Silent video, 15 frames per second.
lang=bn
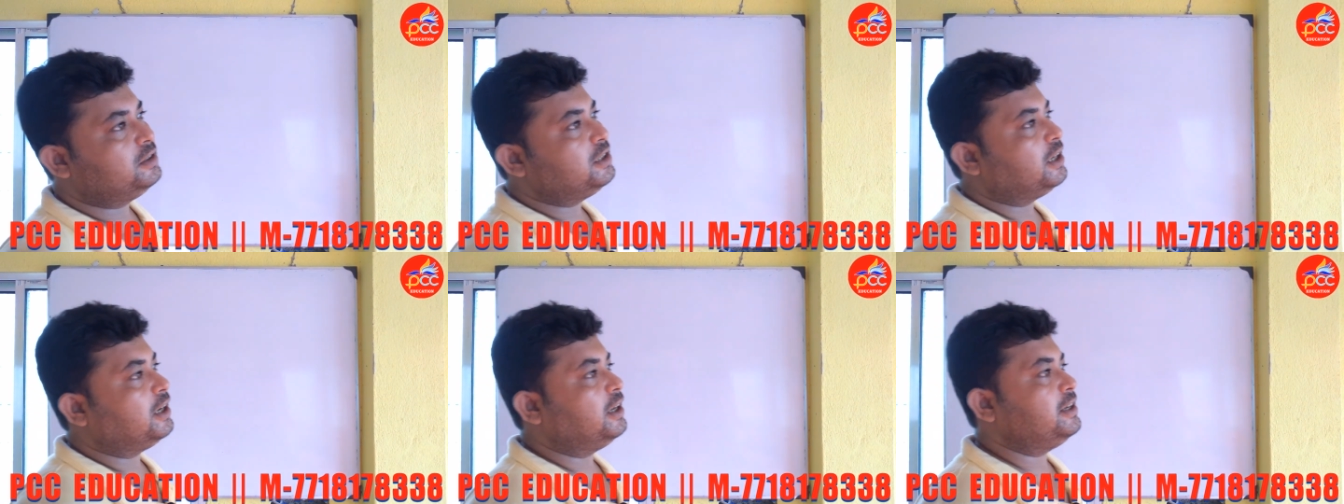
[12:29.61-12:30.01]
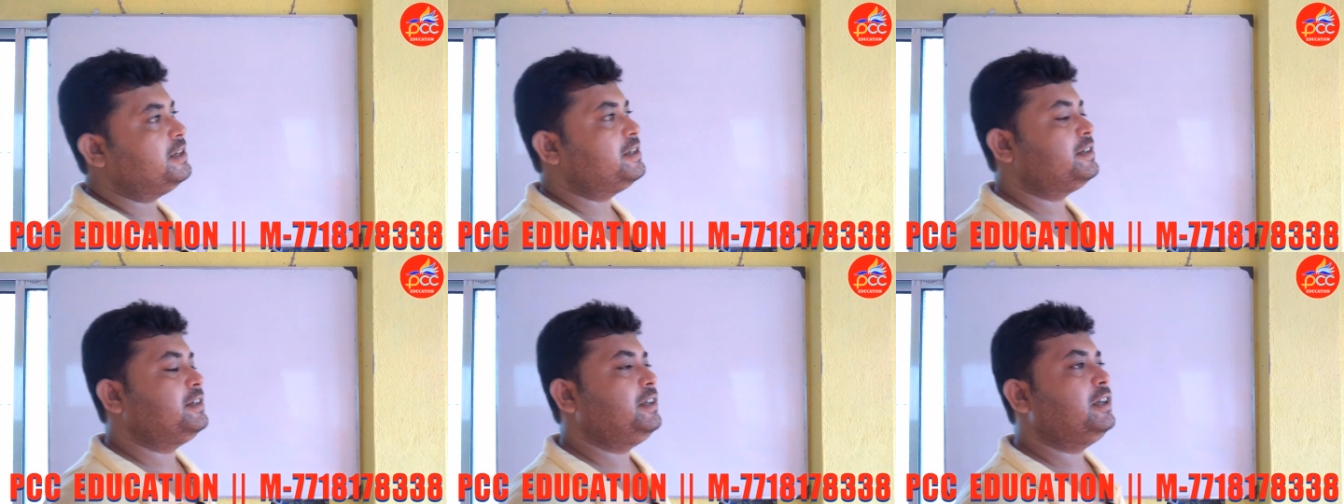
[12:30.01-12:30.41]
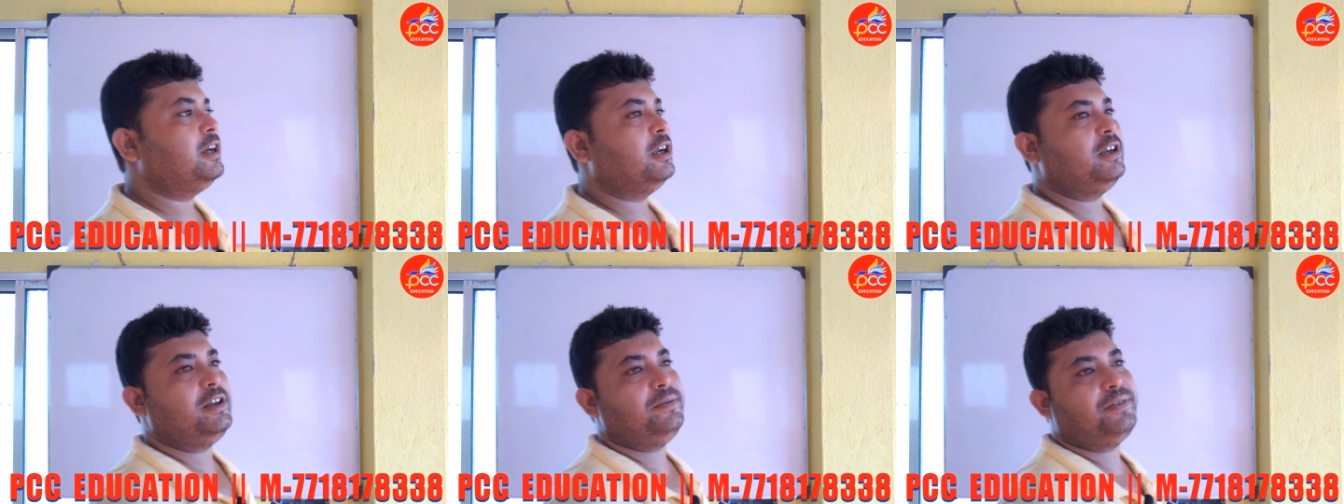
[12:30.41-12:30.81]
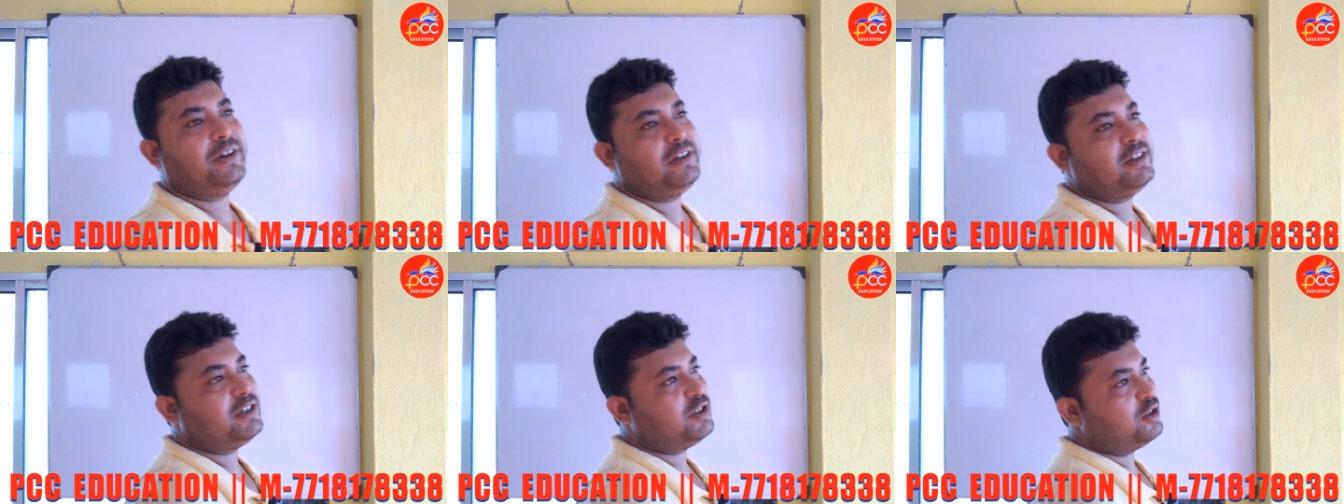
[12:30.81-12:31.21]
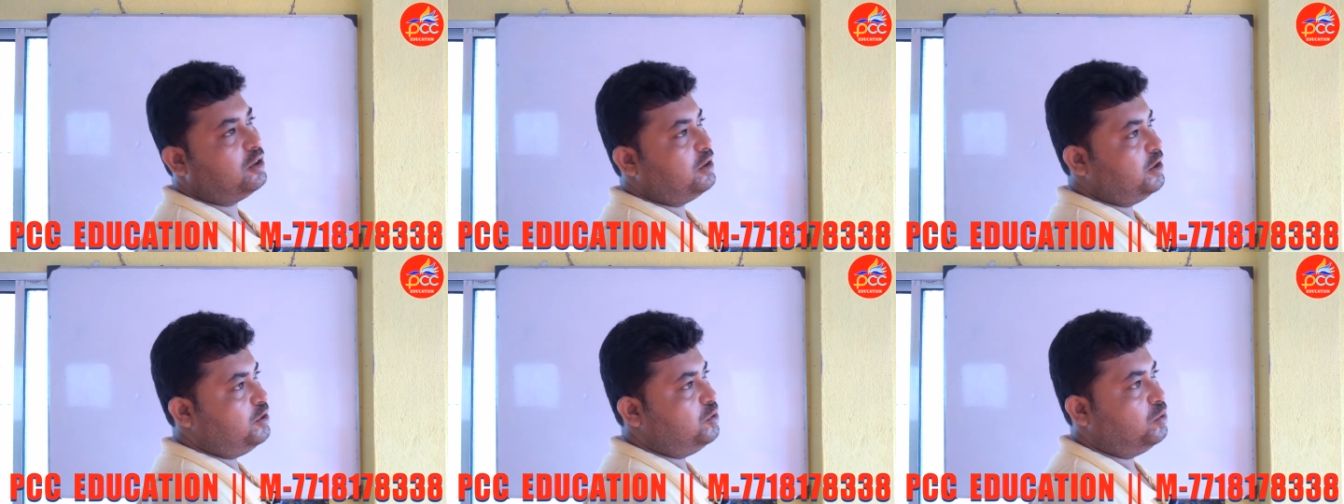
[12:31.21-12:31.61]
যারা হিস্ট্রিক্যাল ইভেন্টের
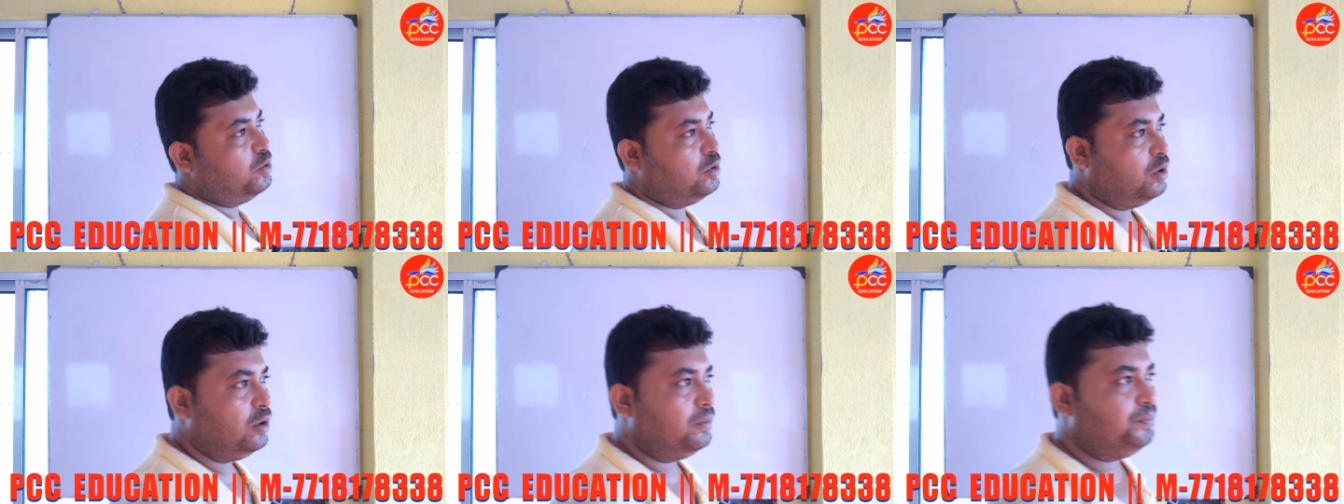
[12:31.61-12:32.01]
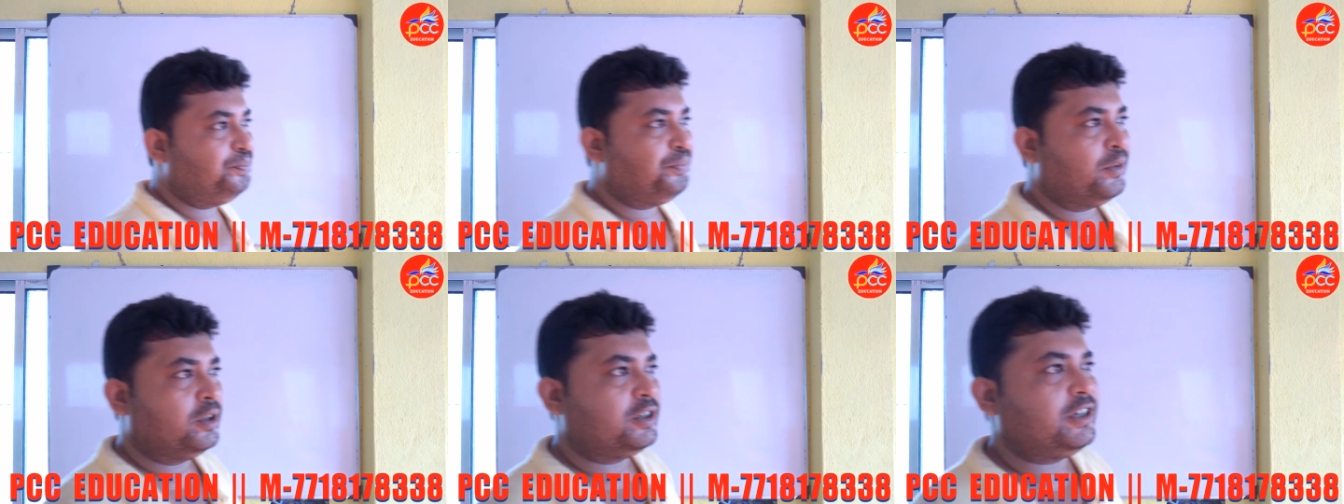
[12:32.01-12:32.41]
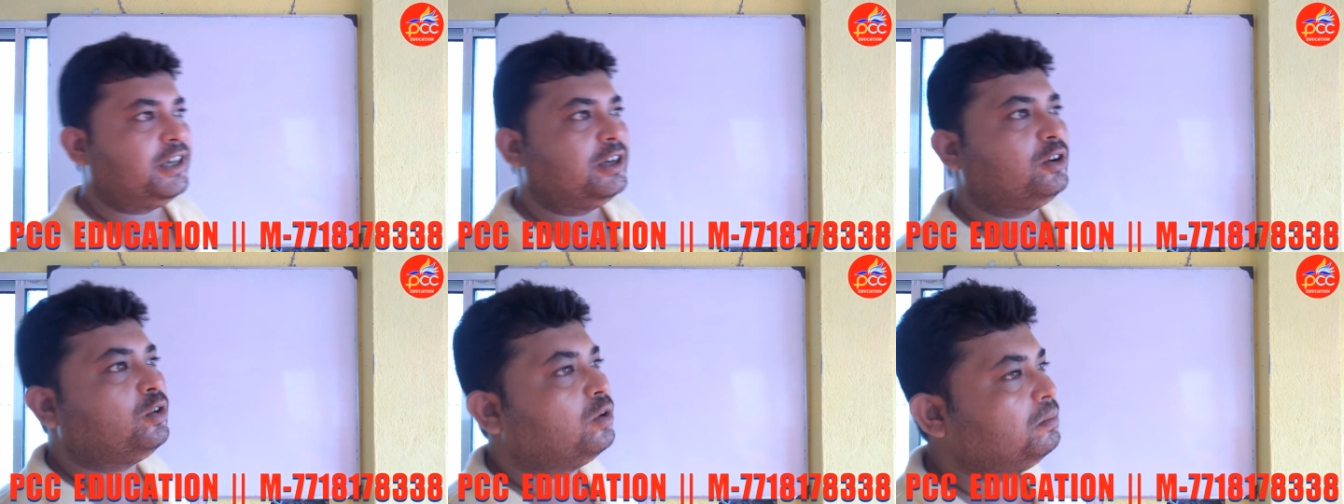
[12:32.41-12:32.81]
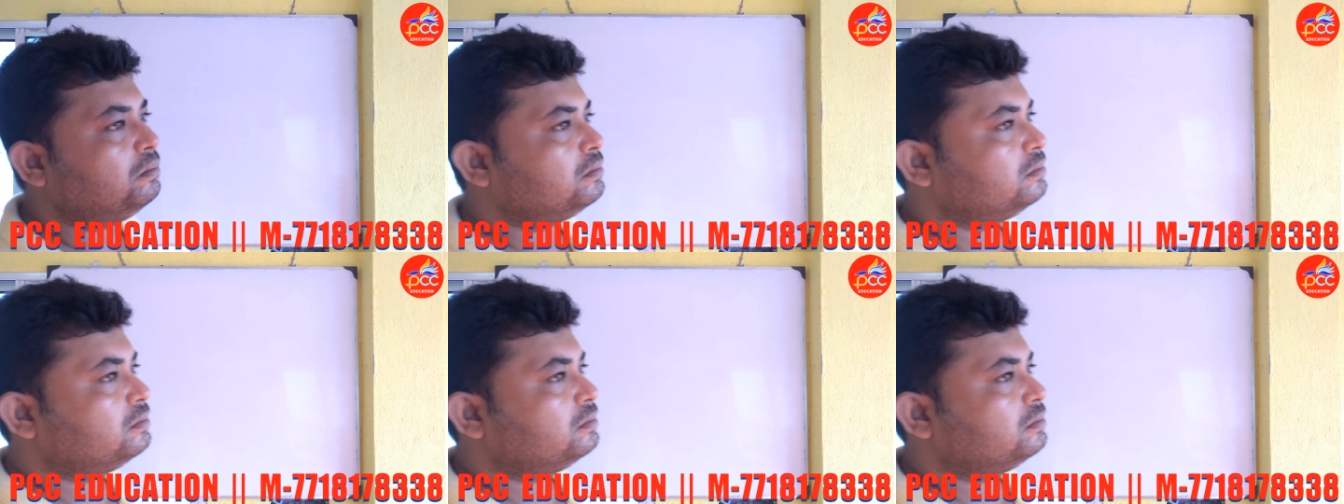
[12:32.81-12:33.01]
সঙ্গে যুক্ত সেরকম